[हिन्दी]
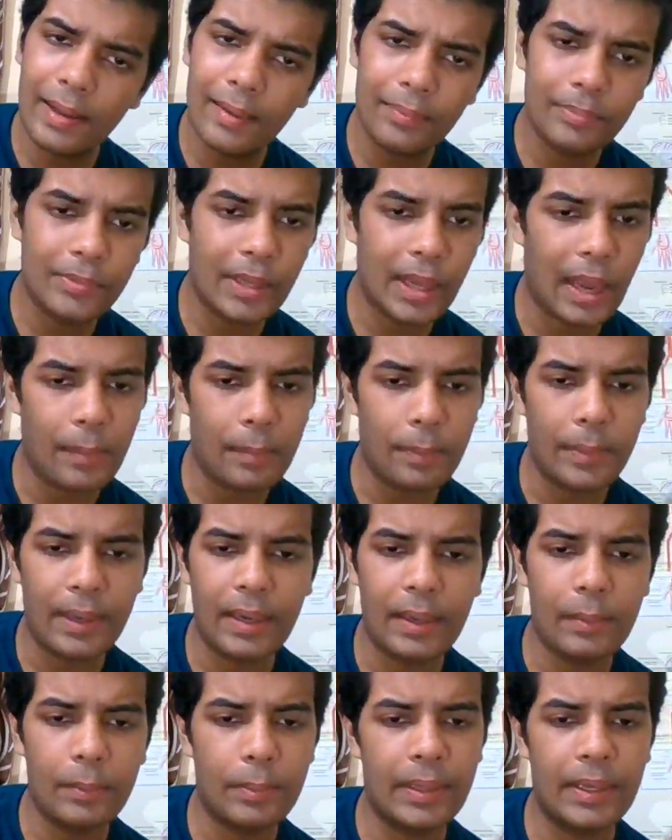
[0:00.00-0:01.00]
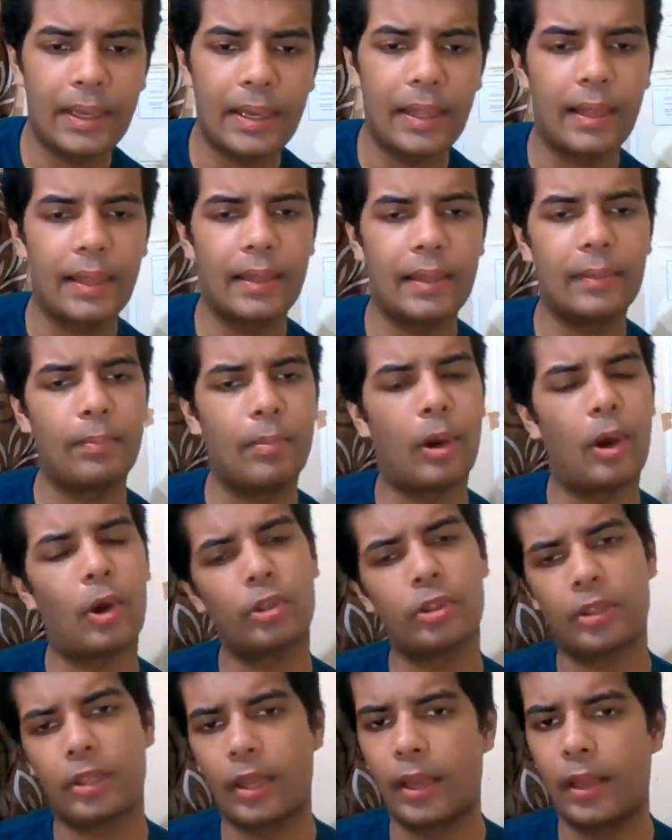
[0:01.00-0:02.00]
कि आप चाय पीने पी लें
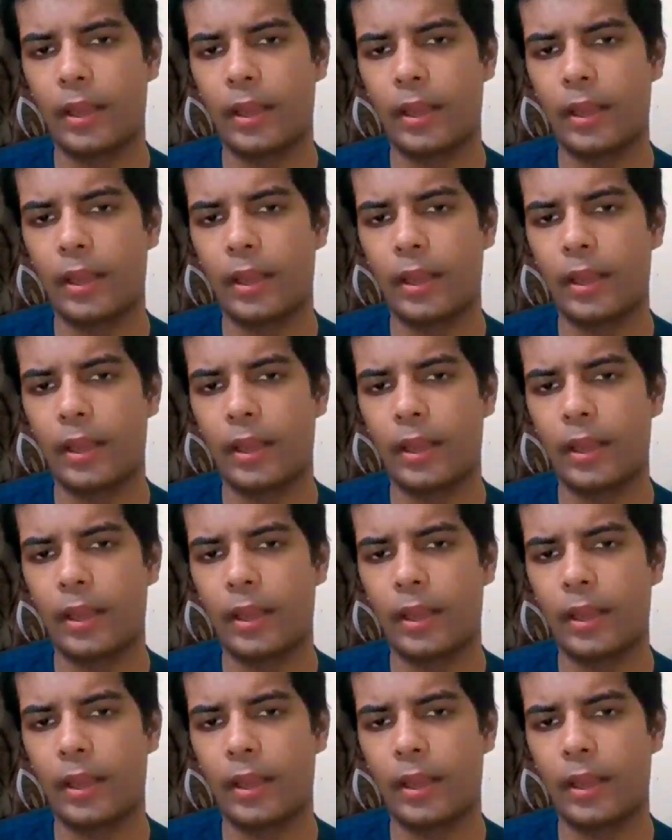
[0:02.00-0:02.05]
बहुत